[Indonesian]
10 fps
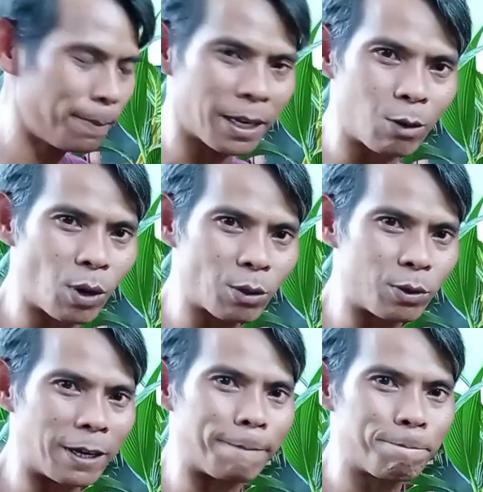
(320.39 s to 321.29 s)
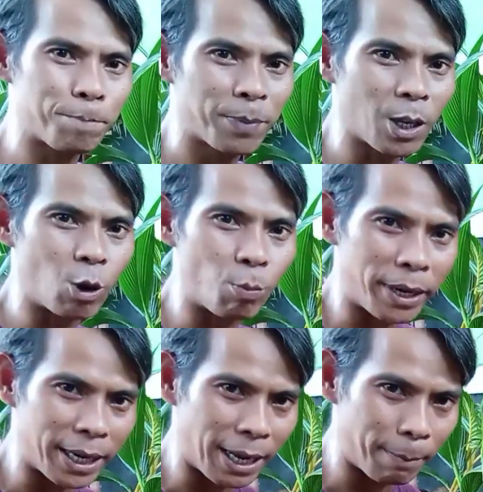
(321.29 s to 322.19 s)
dengan waktu yang
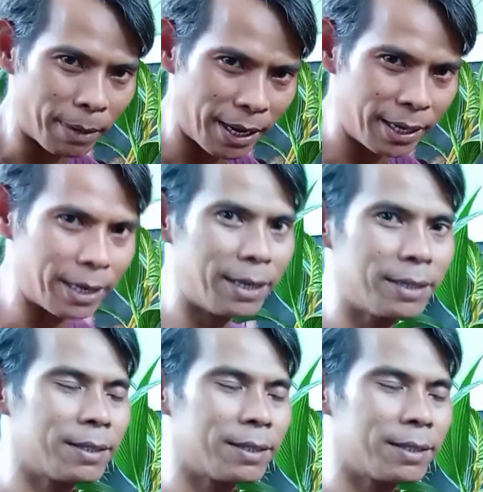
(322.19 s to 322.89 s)
lumayan lama ya